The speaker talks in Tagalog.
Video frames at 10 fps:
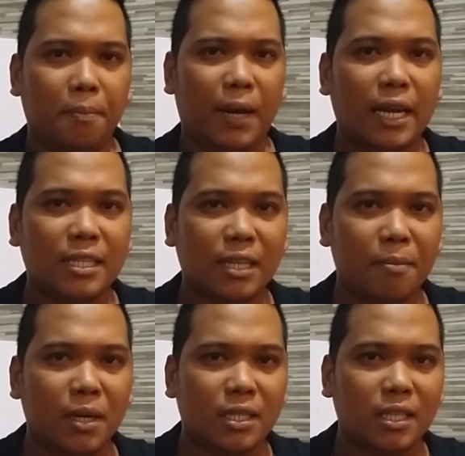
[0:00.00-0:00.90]
para
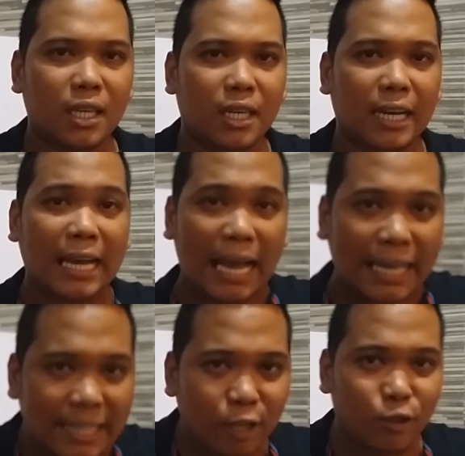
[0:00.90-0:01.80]
sa mas
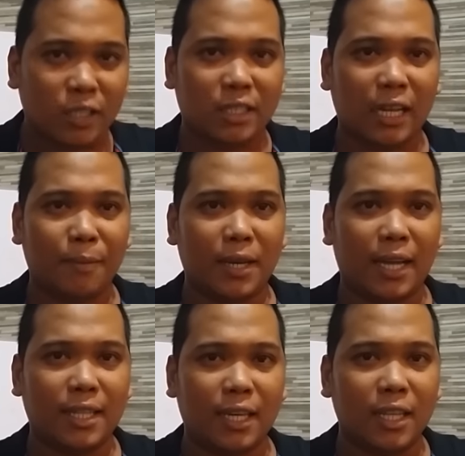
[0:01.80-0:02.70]
ikagaganda ng sistema
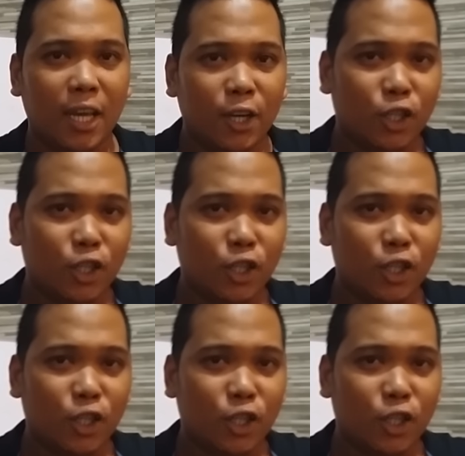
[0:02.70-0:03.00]
natin.